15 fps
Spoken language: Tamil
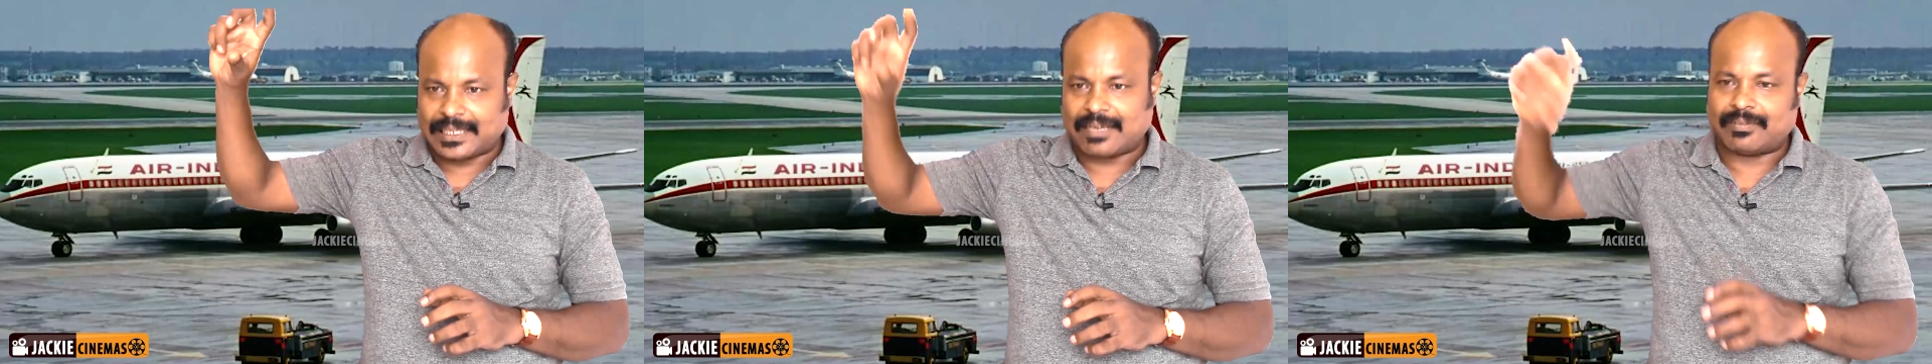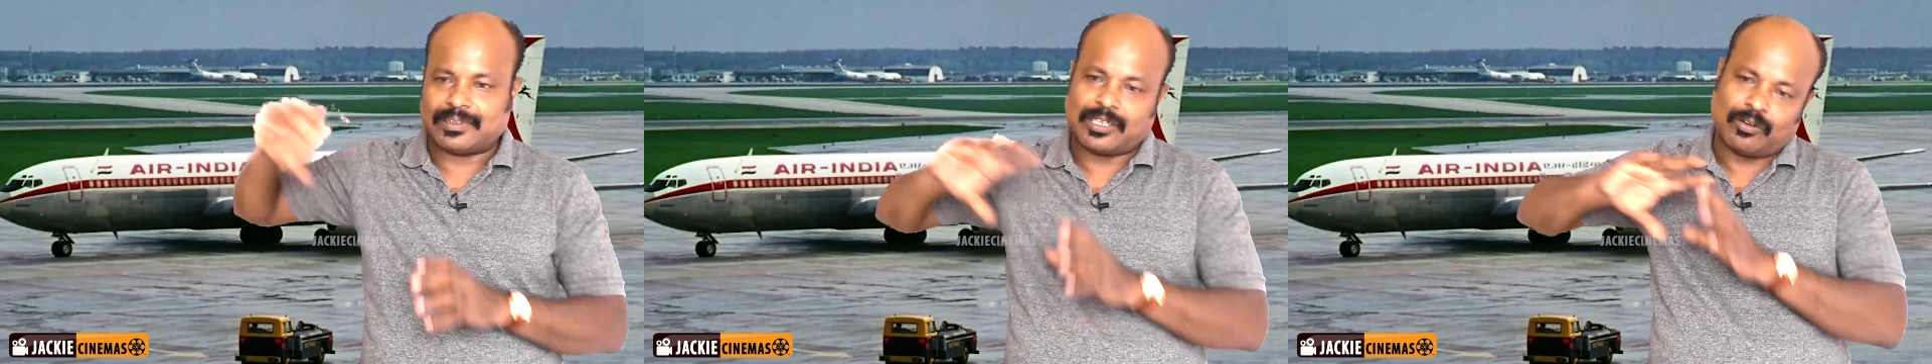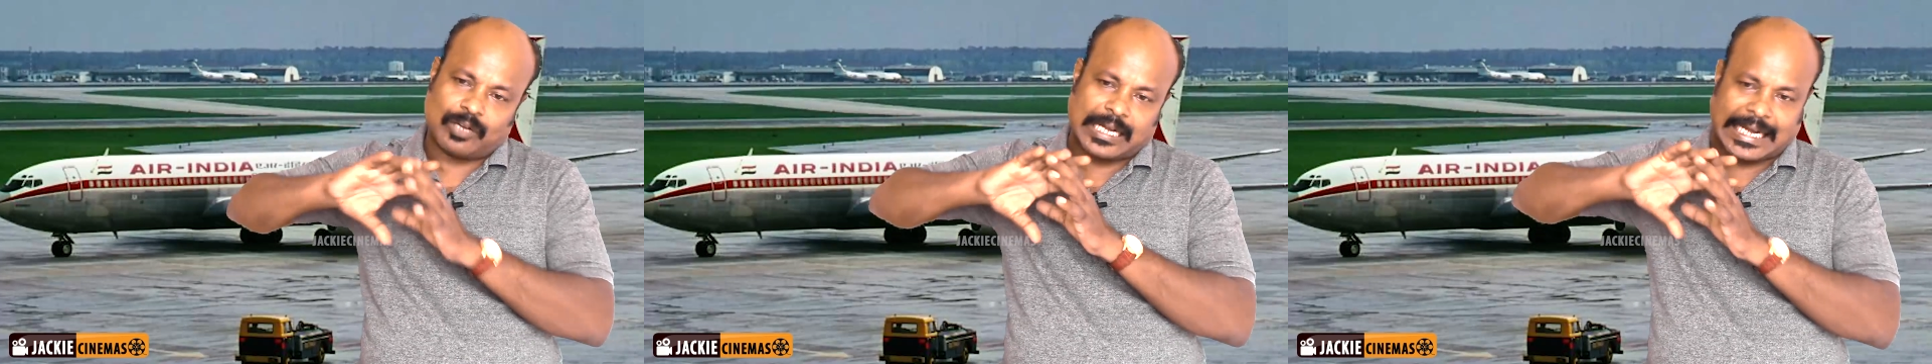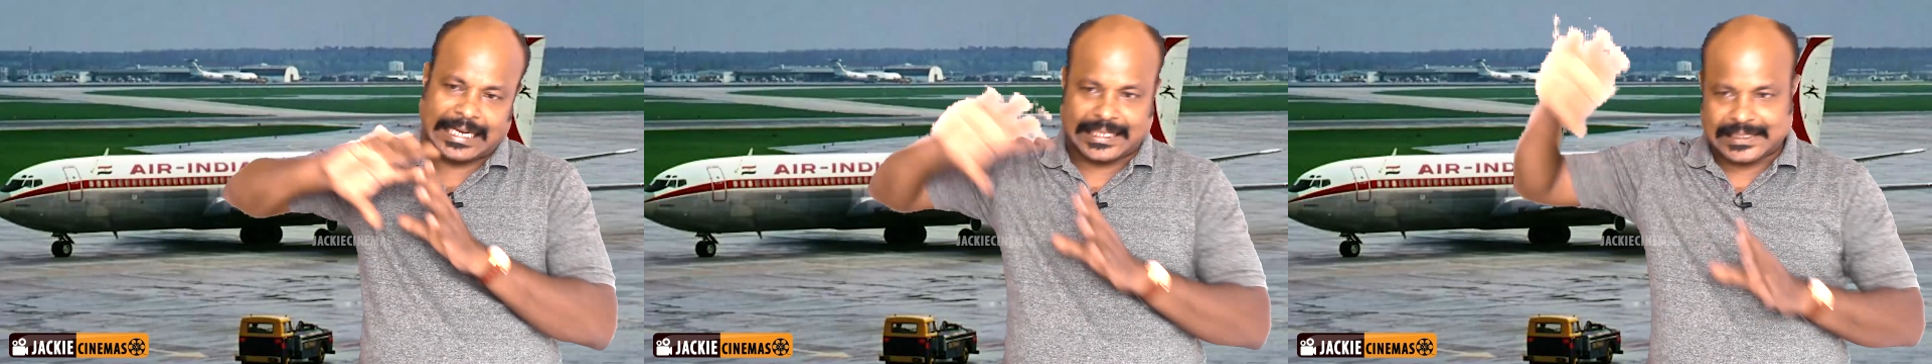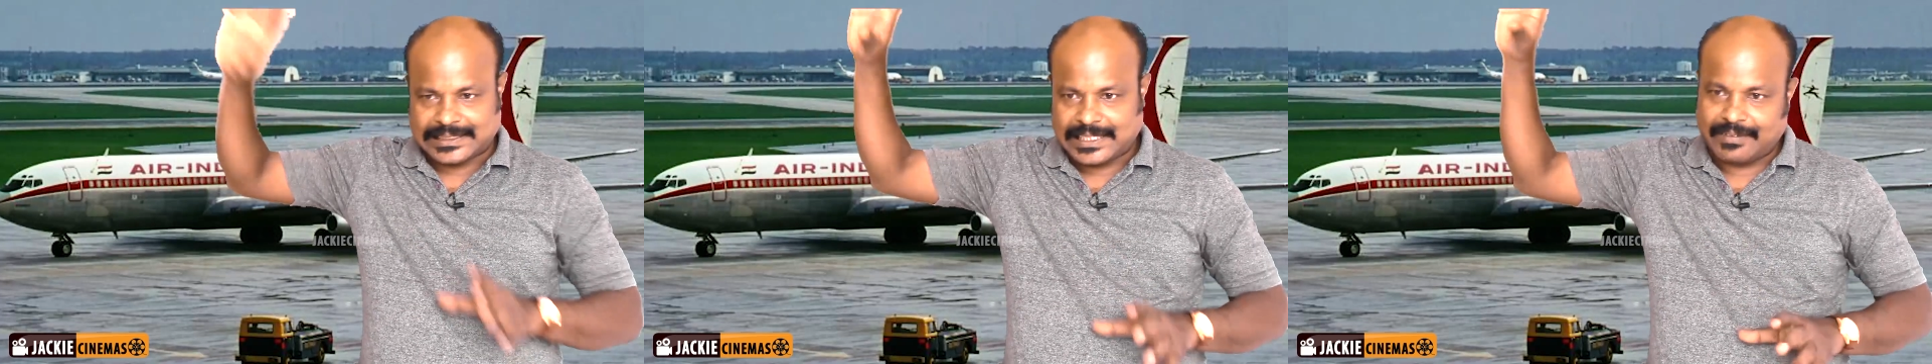தான் வந்து அவங்க
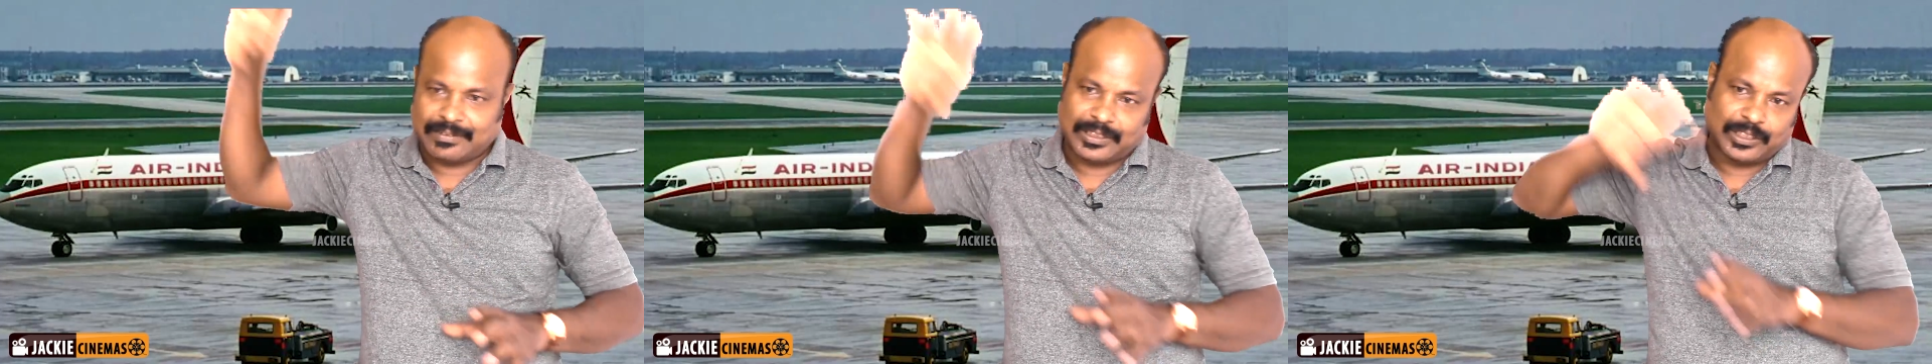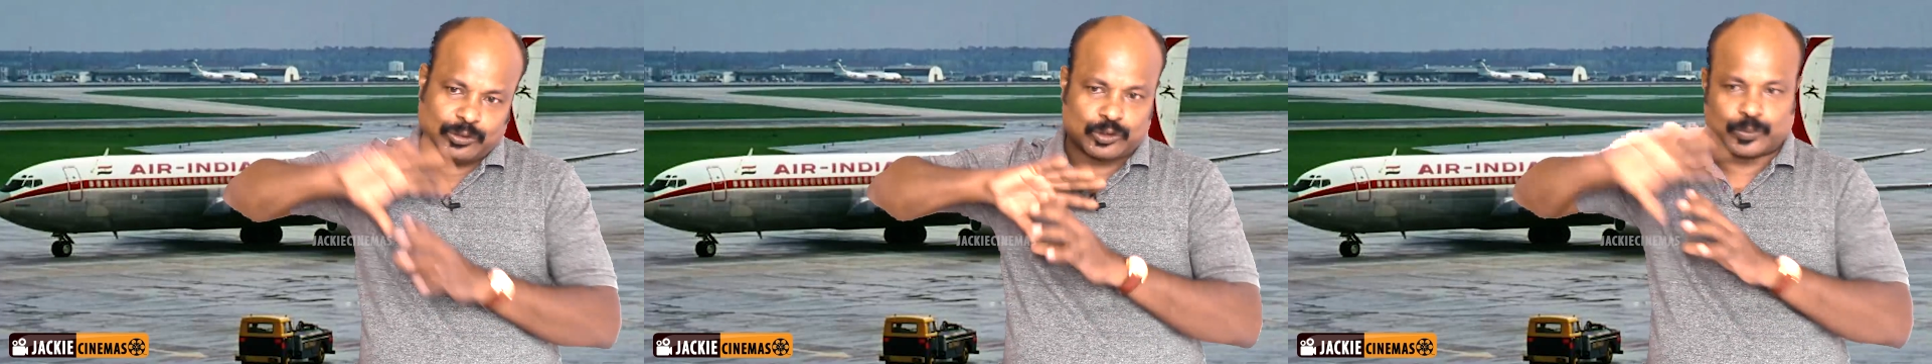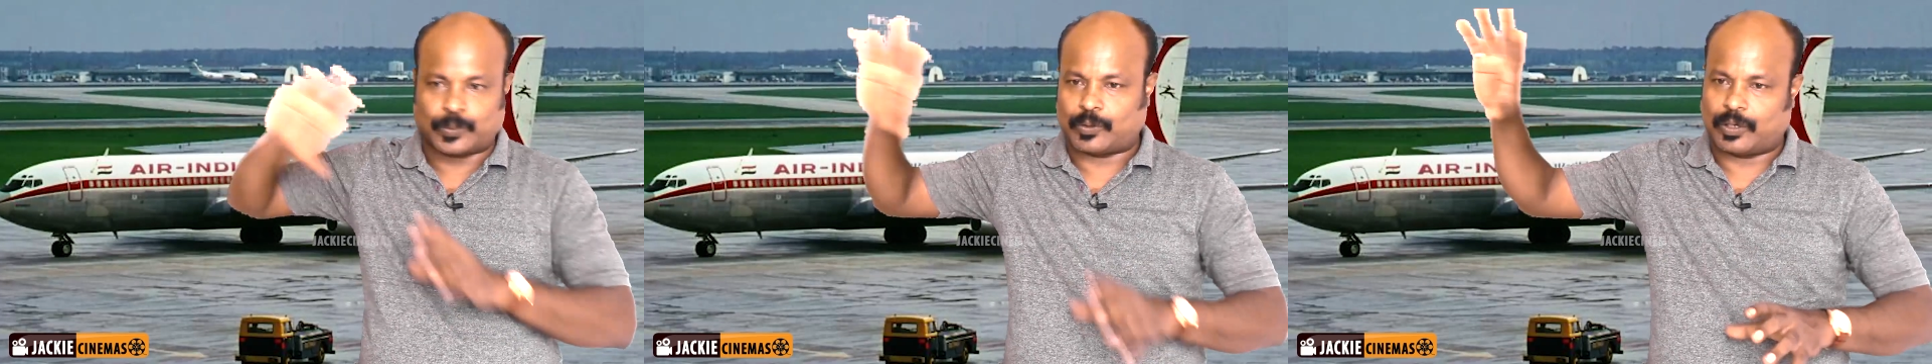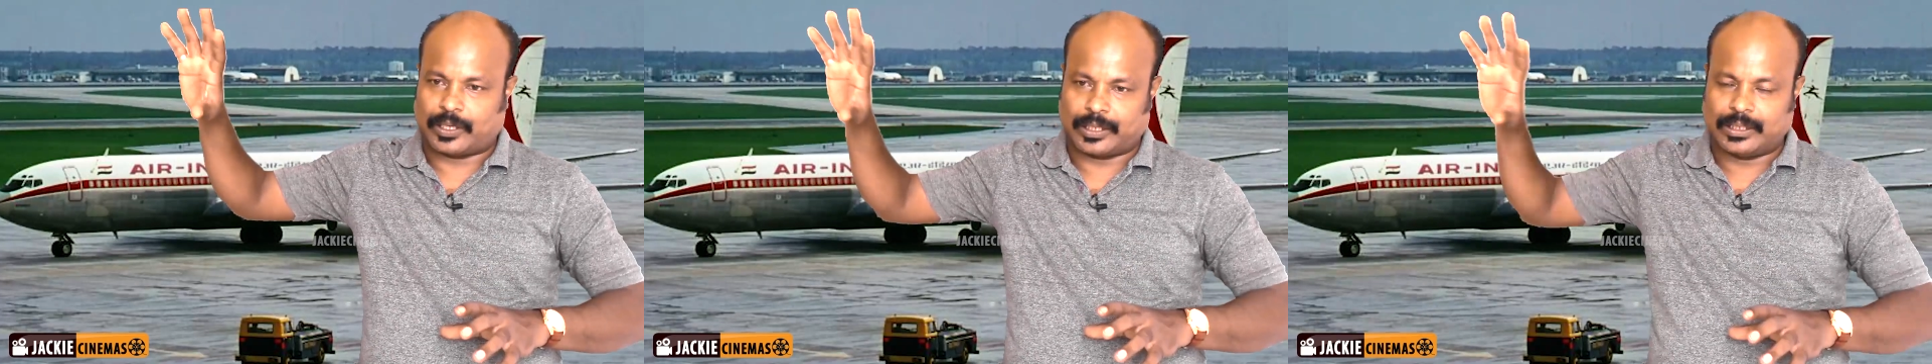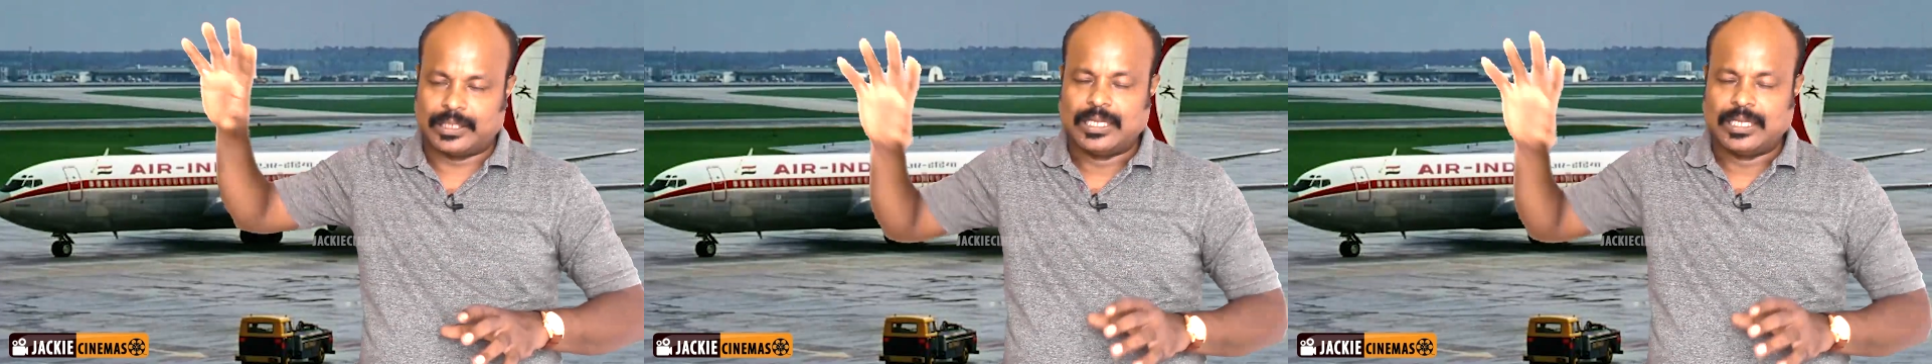கலர்ஸே வந்து யூஸ் பண்ணுவாங்க